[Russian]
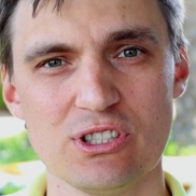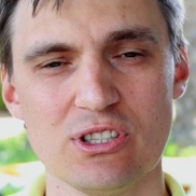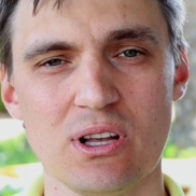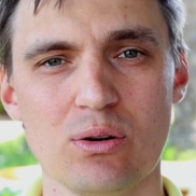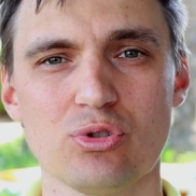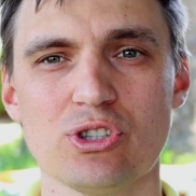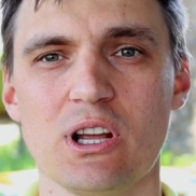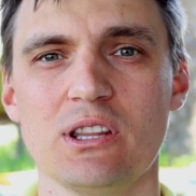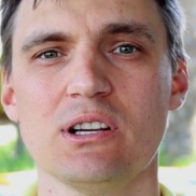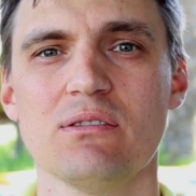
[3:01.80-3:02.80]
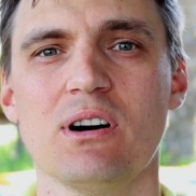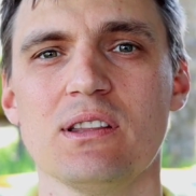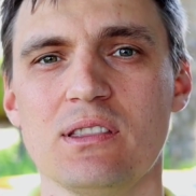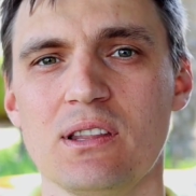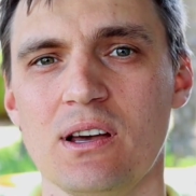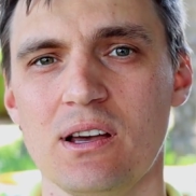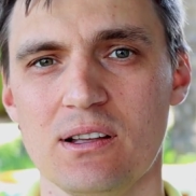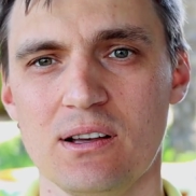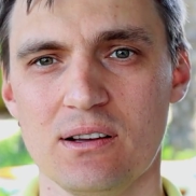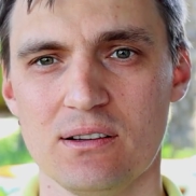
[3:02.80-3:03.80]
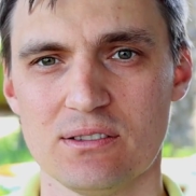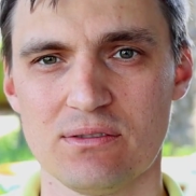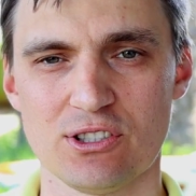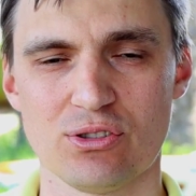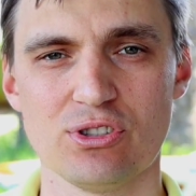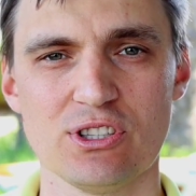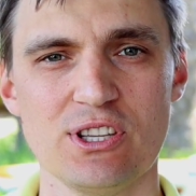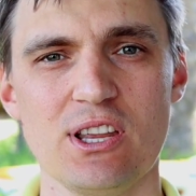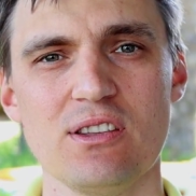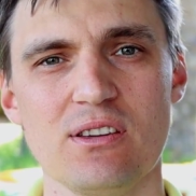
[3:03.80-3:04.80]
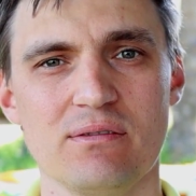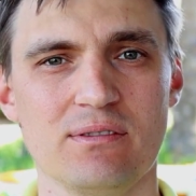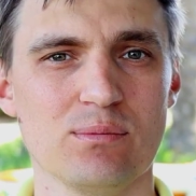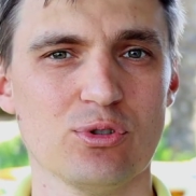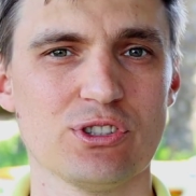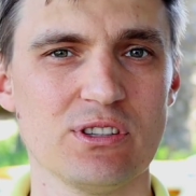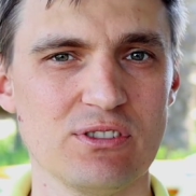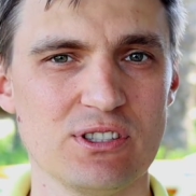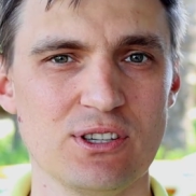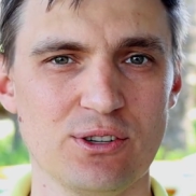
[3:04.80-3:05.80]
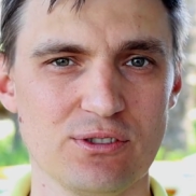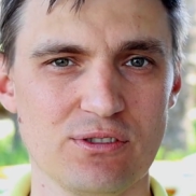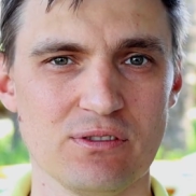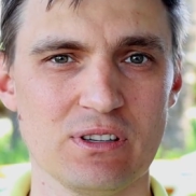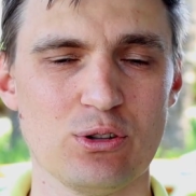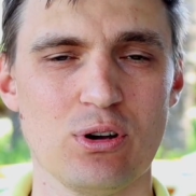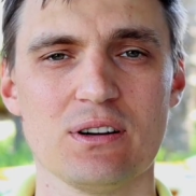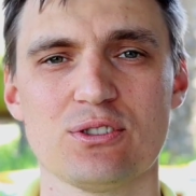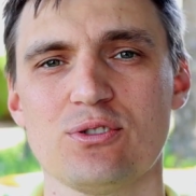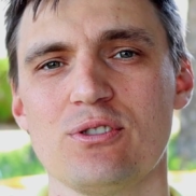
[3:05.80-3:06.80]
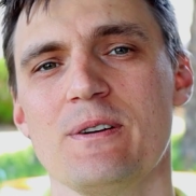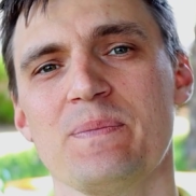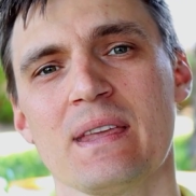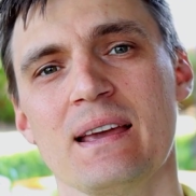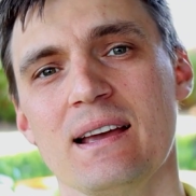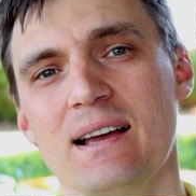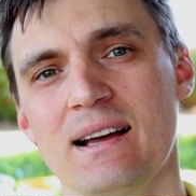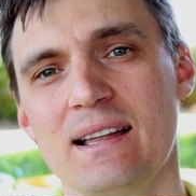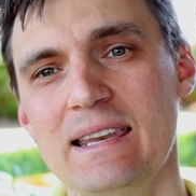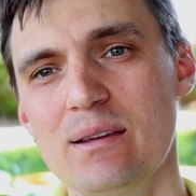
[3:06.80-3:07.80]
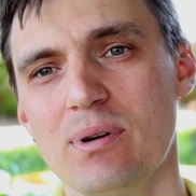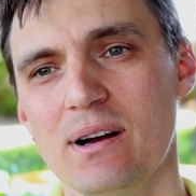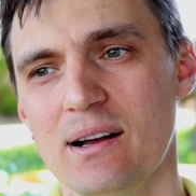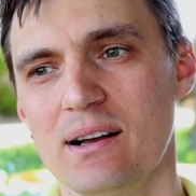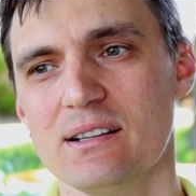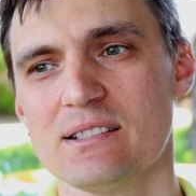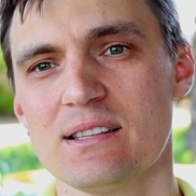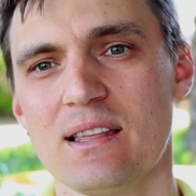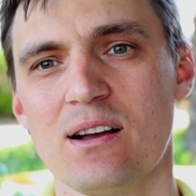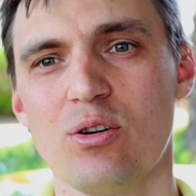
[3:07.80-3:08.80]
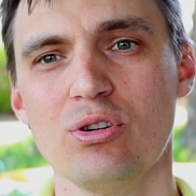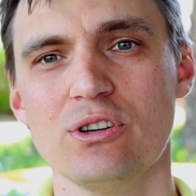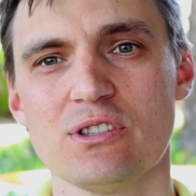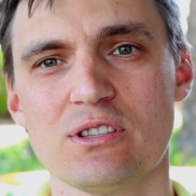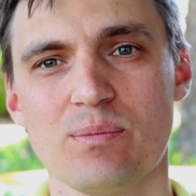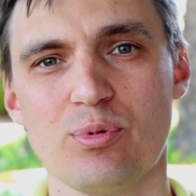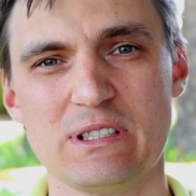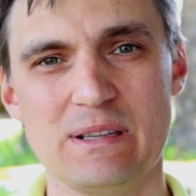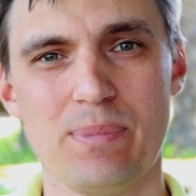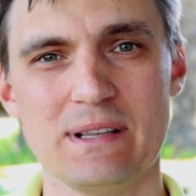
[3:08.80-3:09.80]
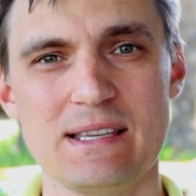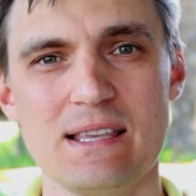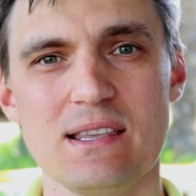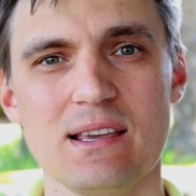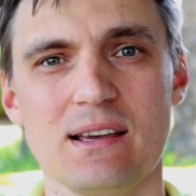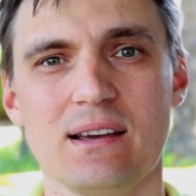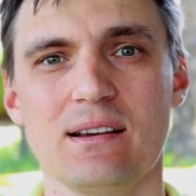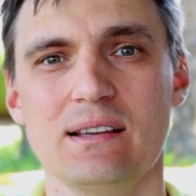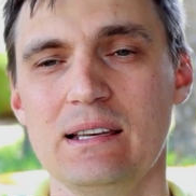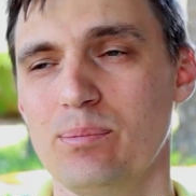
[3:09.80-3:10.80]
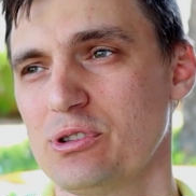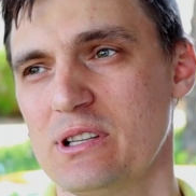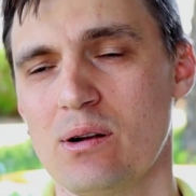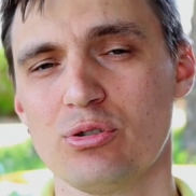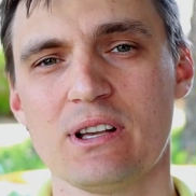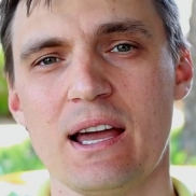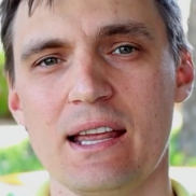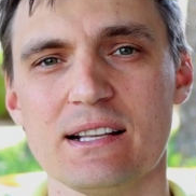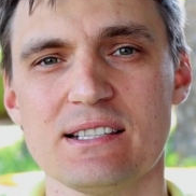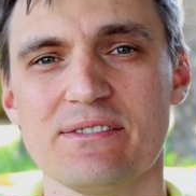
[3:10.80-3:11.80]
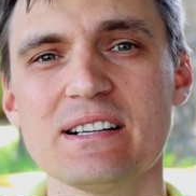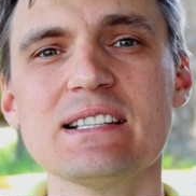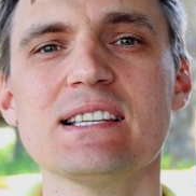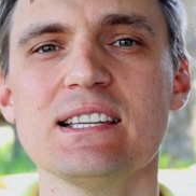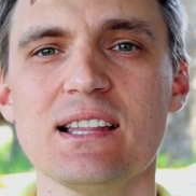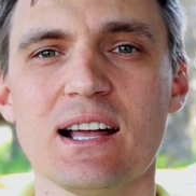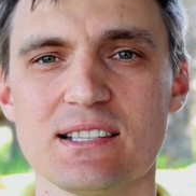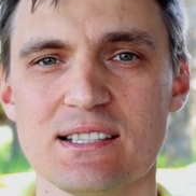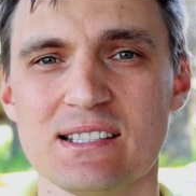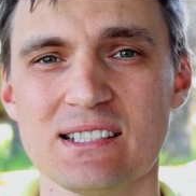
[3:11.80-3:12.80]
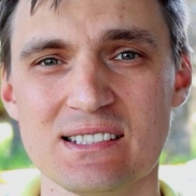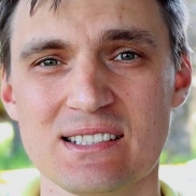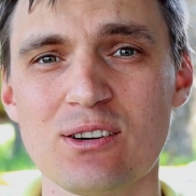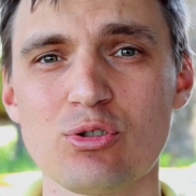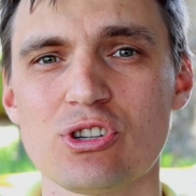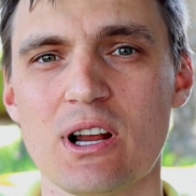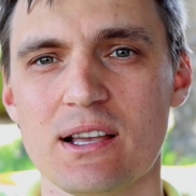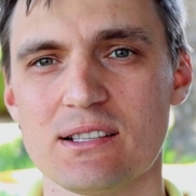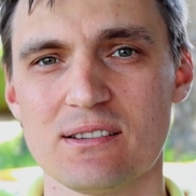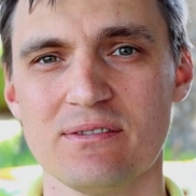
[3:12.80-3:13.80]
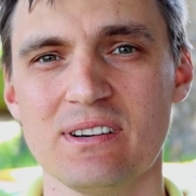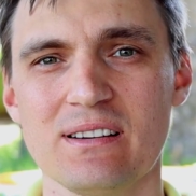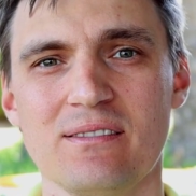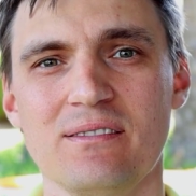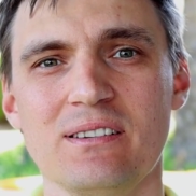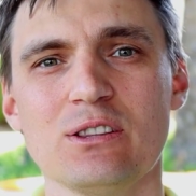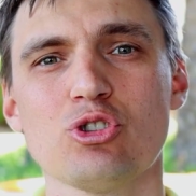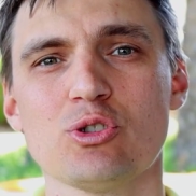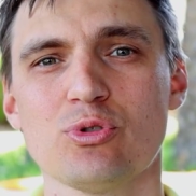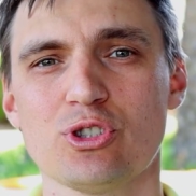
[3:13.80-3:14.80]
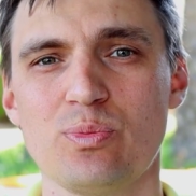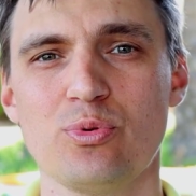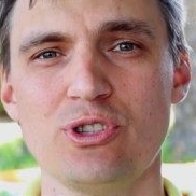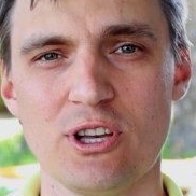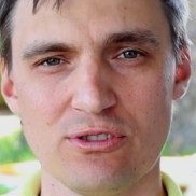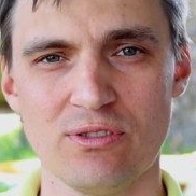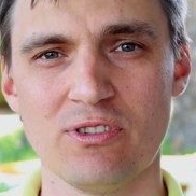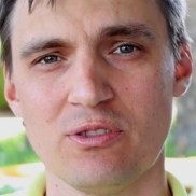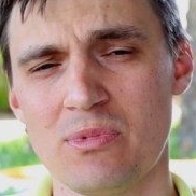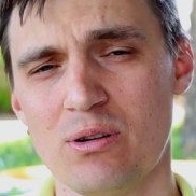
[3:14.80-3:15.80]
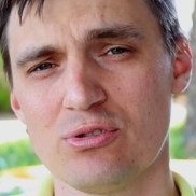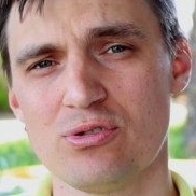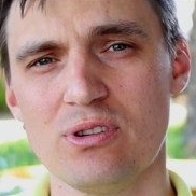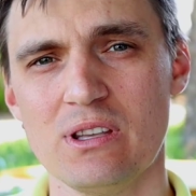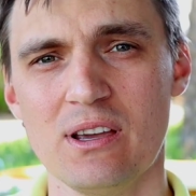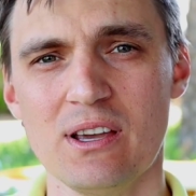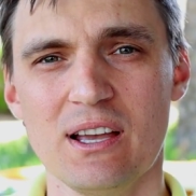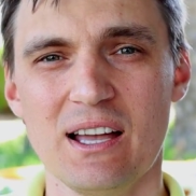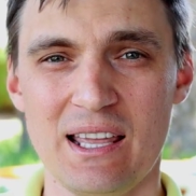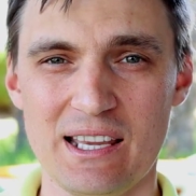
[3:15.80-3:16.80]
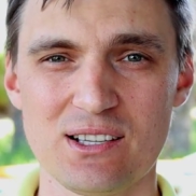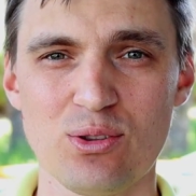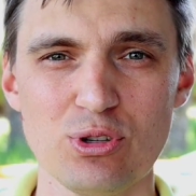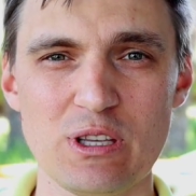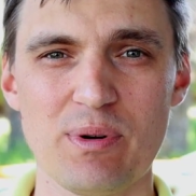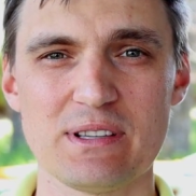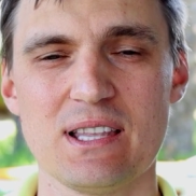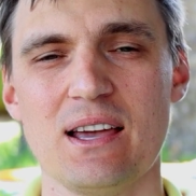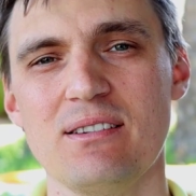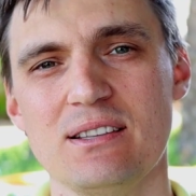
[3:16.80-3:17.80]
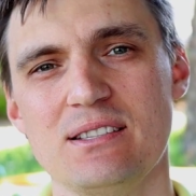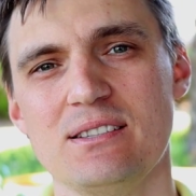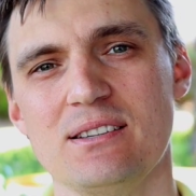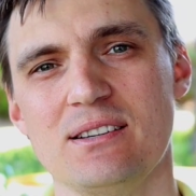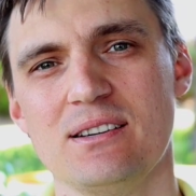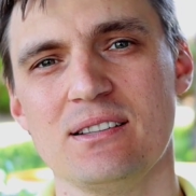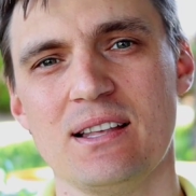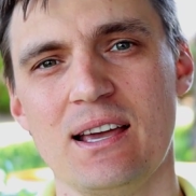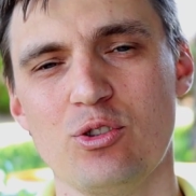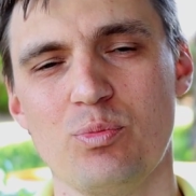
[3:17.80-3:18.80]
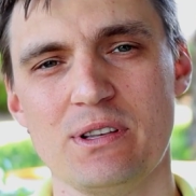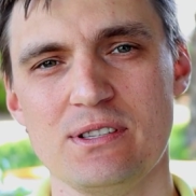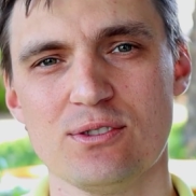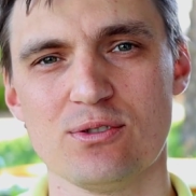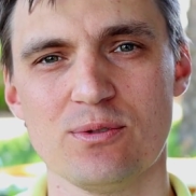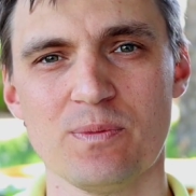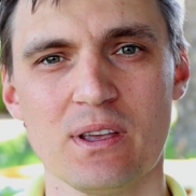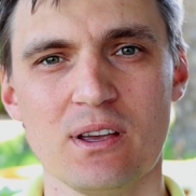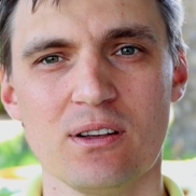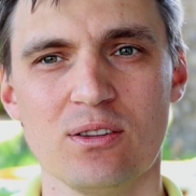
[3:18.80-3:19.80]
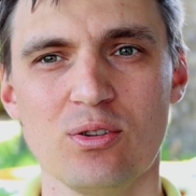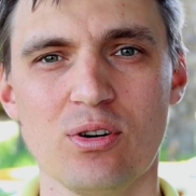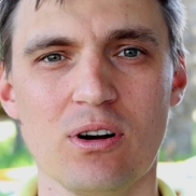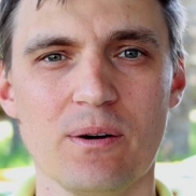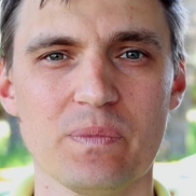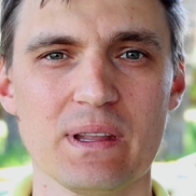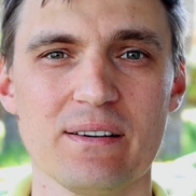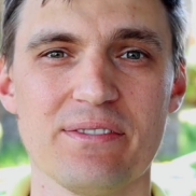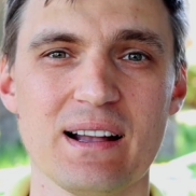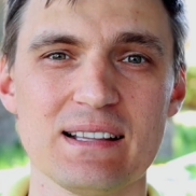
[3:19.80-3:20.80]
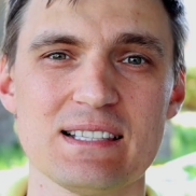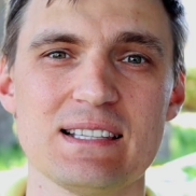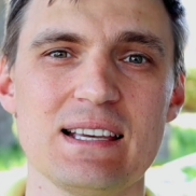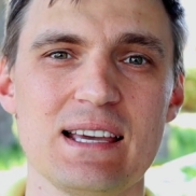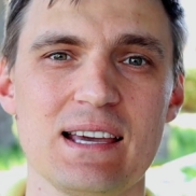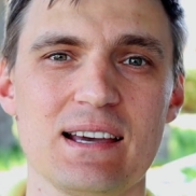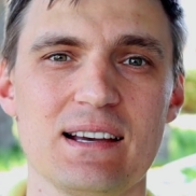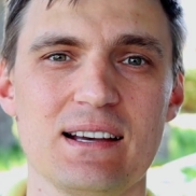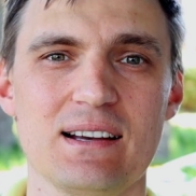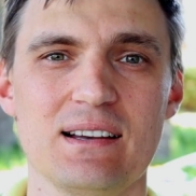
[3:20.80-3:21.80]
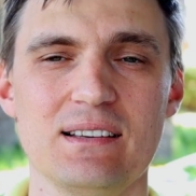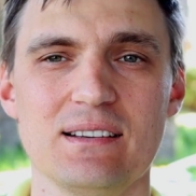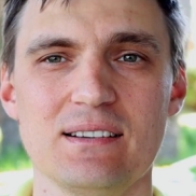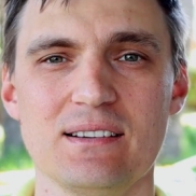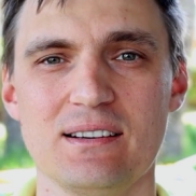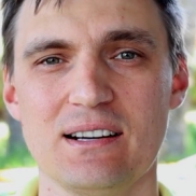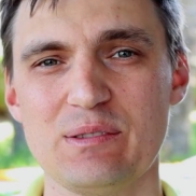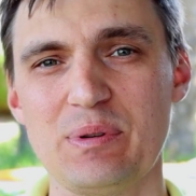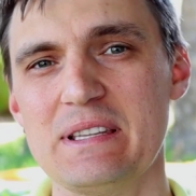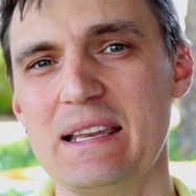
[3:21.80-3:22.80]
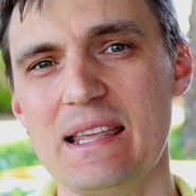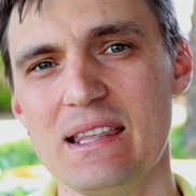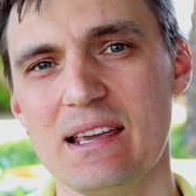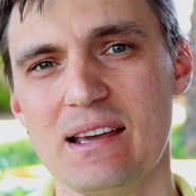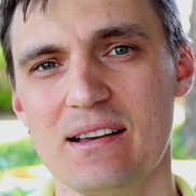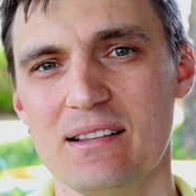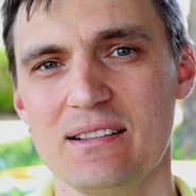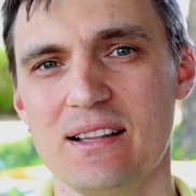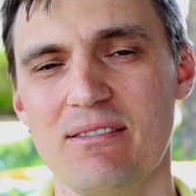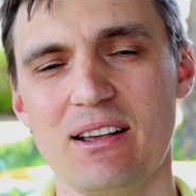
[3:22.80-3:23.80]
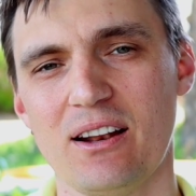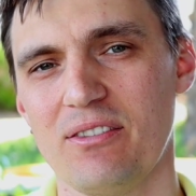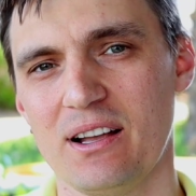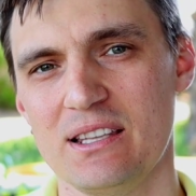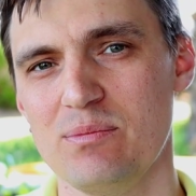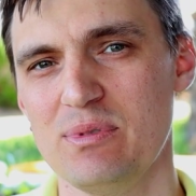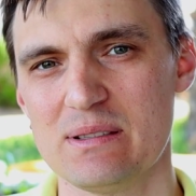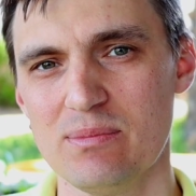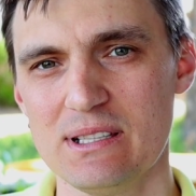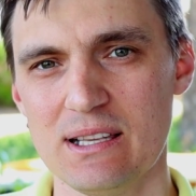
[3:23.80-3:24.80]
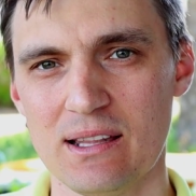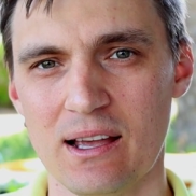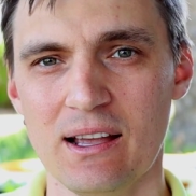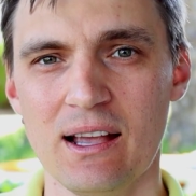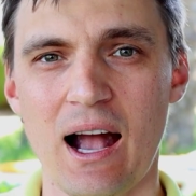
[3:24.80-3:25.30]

цена уже адекватна а, с вашей точки зрения, вы можете инвестировать в эту акцию. А, либо цена находится после падения или после какой-то коррекции в консолидации, загружается. Вы, вы тоже можете поучаствовать в этом аукционе, рискнуть и поставить э, на эту позицию. Но э, в конце э, э, распределения, наверное, входить бессмысленно.